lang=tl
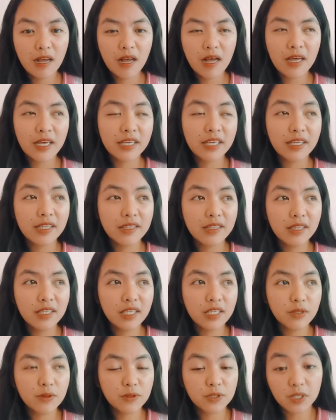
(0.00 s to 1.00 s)
ay
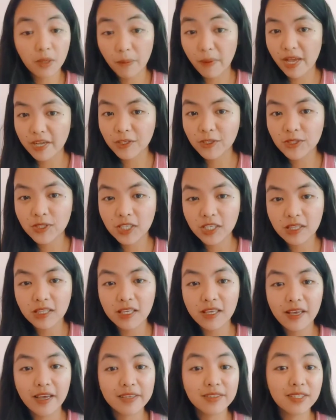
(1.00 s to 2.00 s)
dito sa Baguio
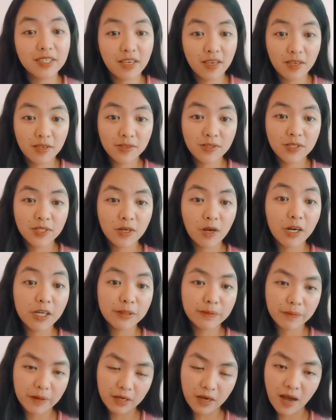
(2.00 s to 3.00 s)
City at sa
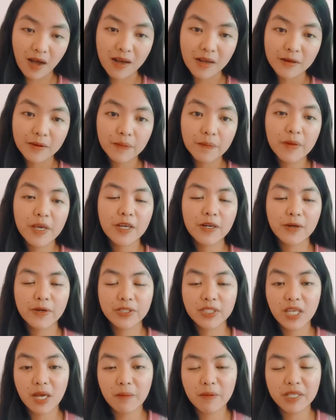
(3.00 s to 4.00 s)
NCR pa lang. Pero
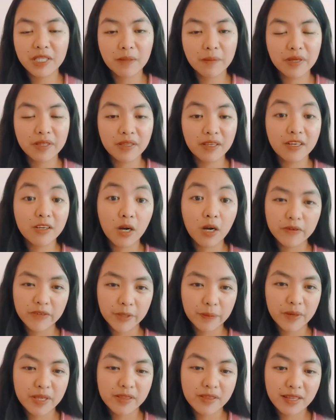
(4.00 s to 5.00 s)
sabi naman ng
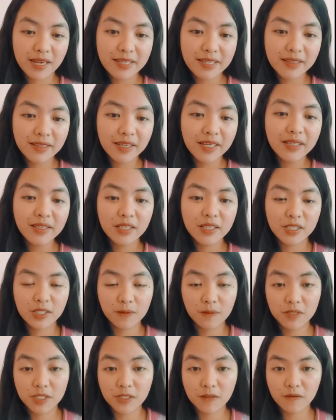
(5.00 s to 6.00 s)
government natin,
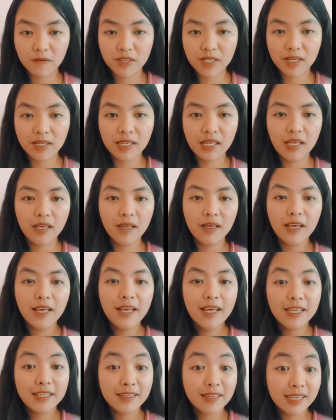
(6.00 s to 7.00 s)
specifically
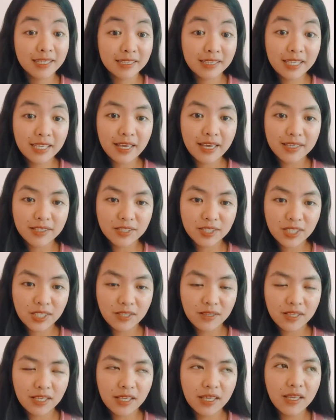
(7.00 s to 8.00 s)
ng
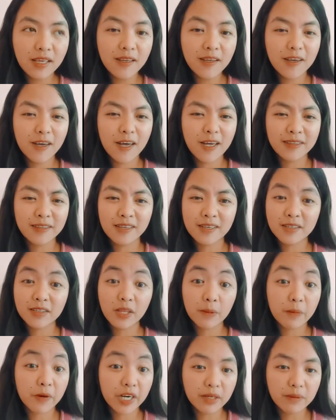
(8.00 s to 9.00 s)
DICT, uh,
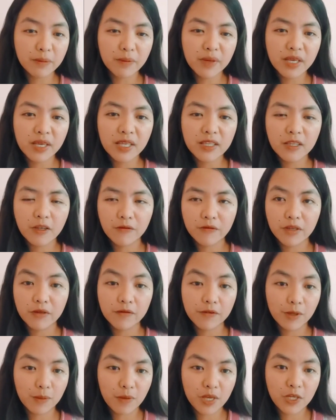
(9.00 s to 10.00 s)
ng Department of
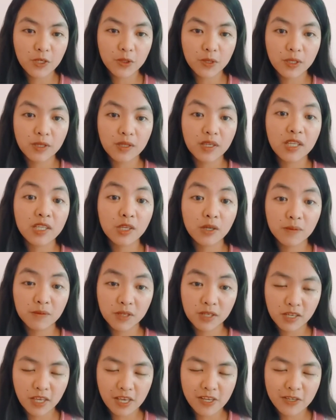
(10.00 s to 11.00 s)
Information and
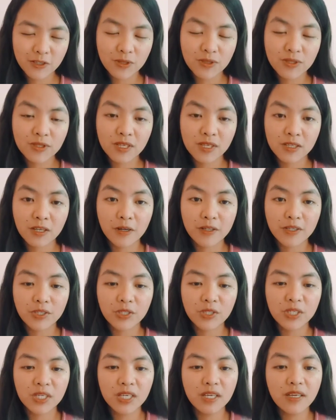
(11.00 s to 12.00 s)
Communications
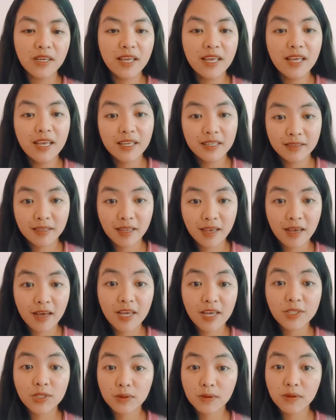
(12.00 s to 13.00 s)
Technology,
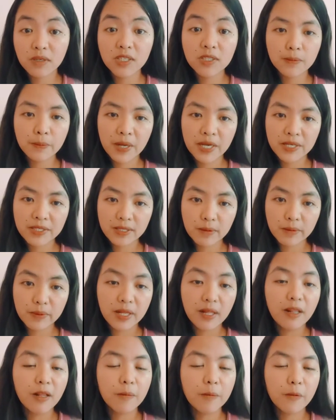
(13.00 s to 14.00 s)
na as soon as
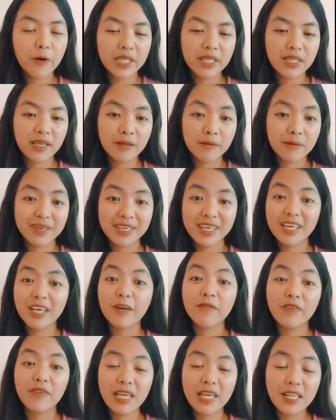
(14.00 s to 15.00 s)
possible pwedeng
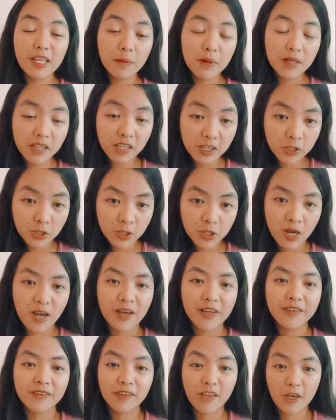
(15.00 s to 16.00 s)
maging available na
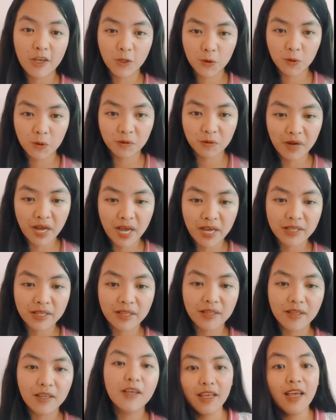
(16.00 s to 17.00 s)
siya
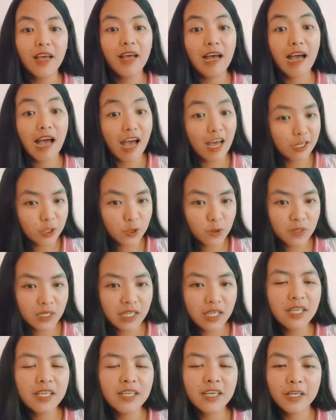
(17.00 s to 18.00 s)
nationwide.
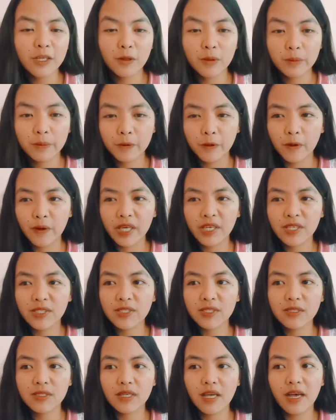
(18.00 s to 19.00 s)
Actually, ngayon po
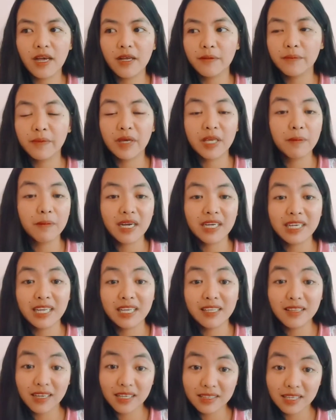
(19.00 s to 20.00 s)
is uh, may mga
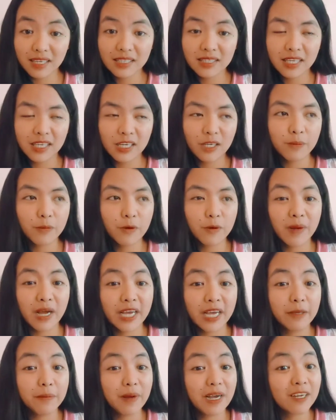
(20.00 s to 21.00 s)
naidagdag na rin pong
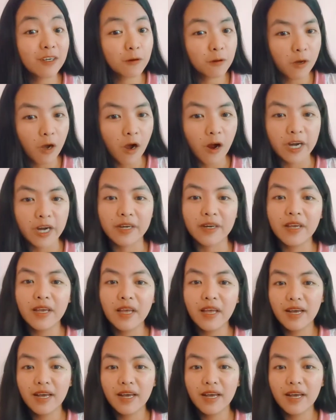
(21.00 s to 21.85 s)
mga ibang lugar